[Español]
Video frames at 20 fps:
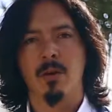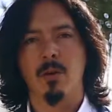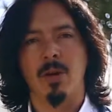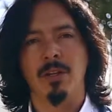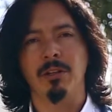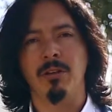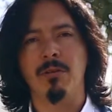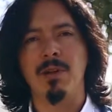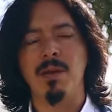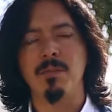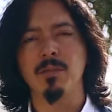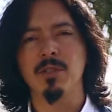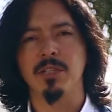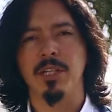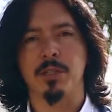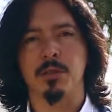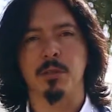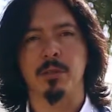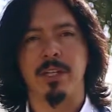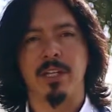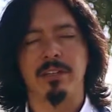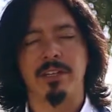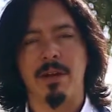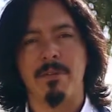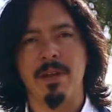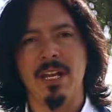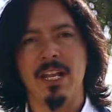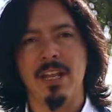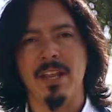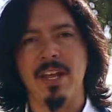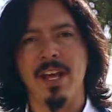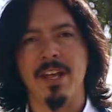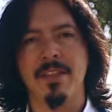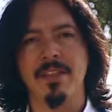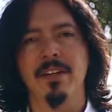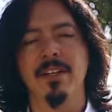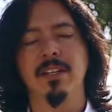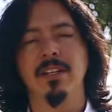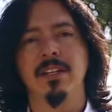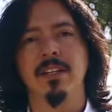Cuando hablamos de sustentabilidad
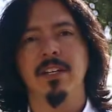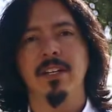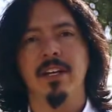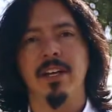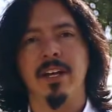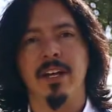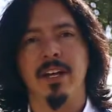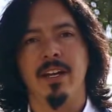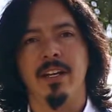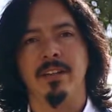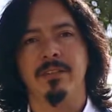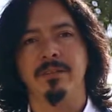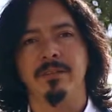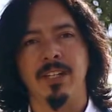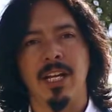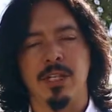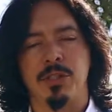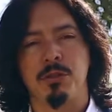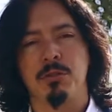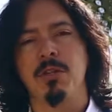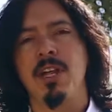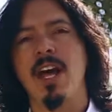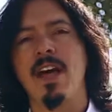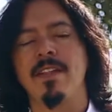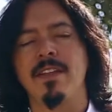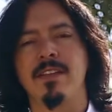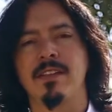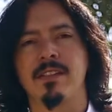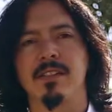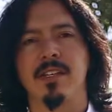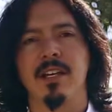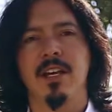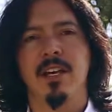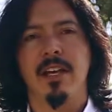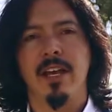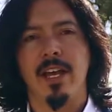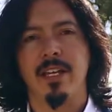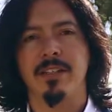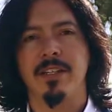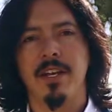en las ciudades,
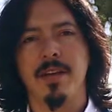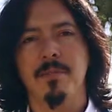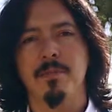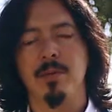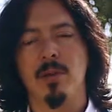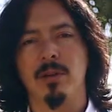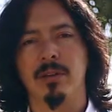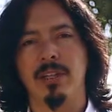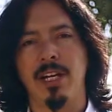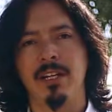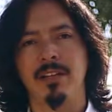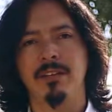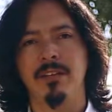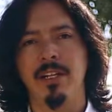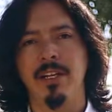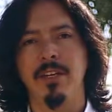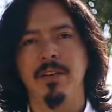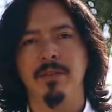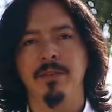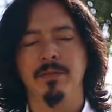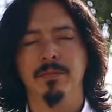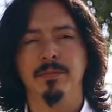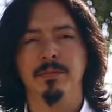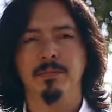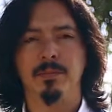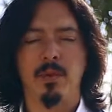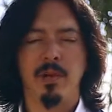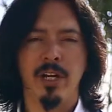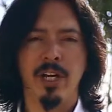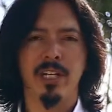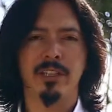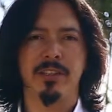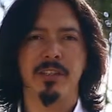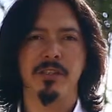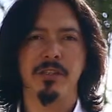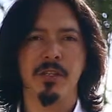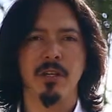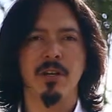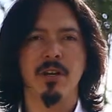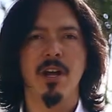es importante poner
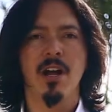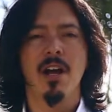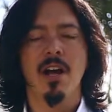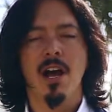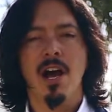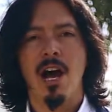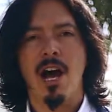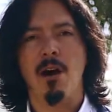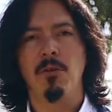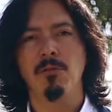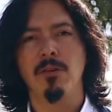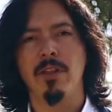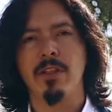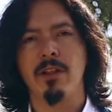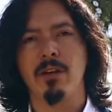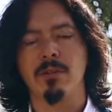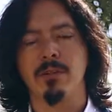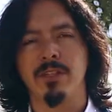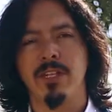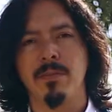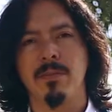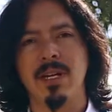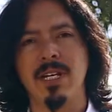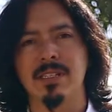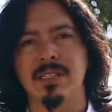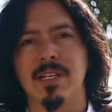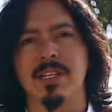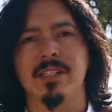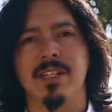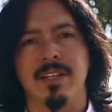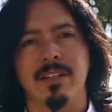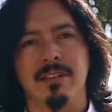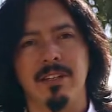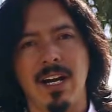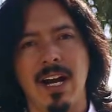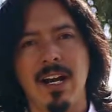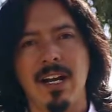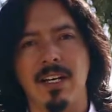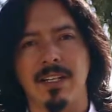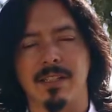atención a uno de los temas
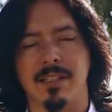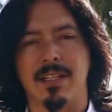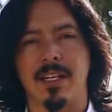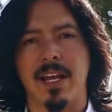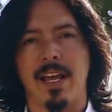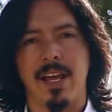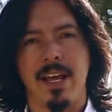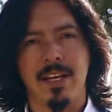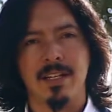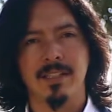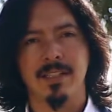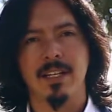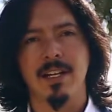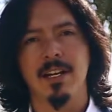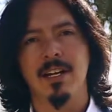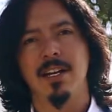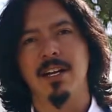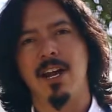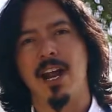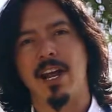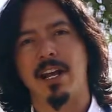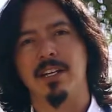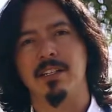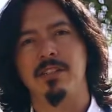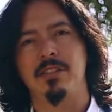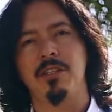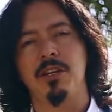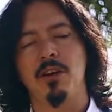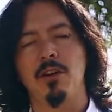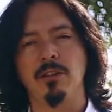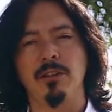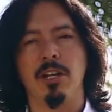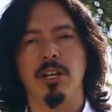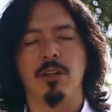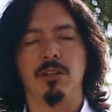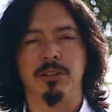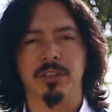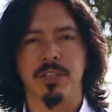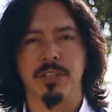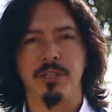centrales, que es la gestión de
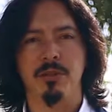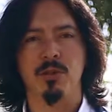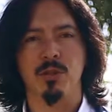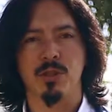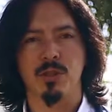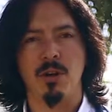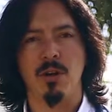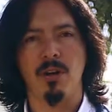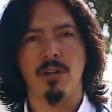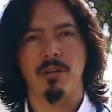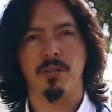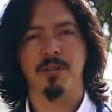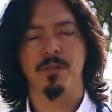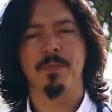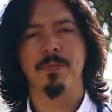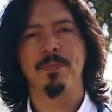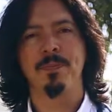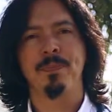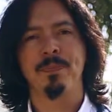los residuos sólidos.